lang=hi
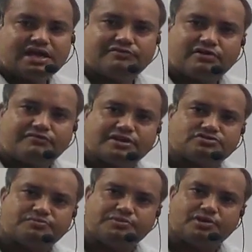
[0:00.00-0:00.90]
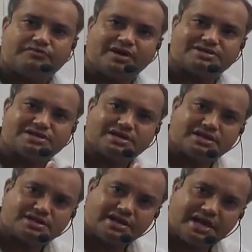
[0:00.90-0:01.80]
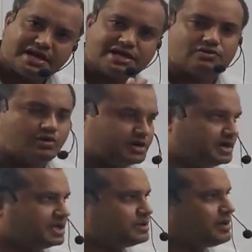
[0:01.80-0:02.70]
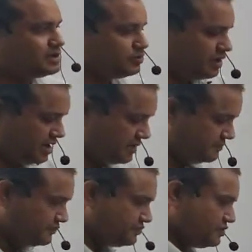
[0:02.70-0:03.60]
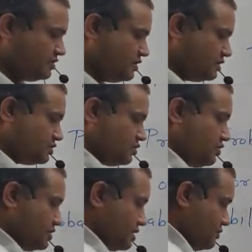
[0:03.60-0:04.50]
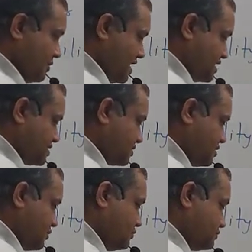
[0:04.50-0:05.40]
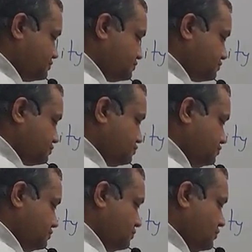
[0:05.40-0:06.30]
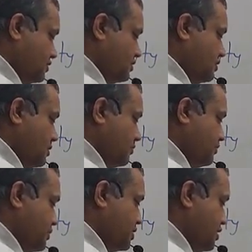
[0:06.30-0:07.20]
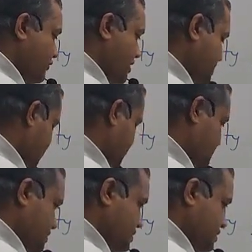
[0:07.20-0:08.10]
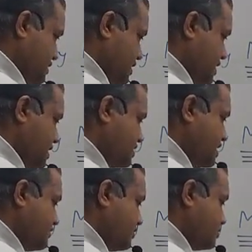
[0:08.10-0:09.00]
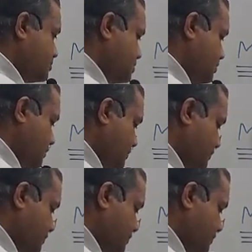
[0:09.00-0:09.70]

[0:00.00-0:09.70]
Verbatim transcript: कि एफ ऑफ एक्स और पी ऑफ एक्स एक ही क्वांटिटी की बात हो रही है तो मैं लिख सकता हूं पी ऑफ एक्स ग्रेटर देन इक्वल टू ज़ीरो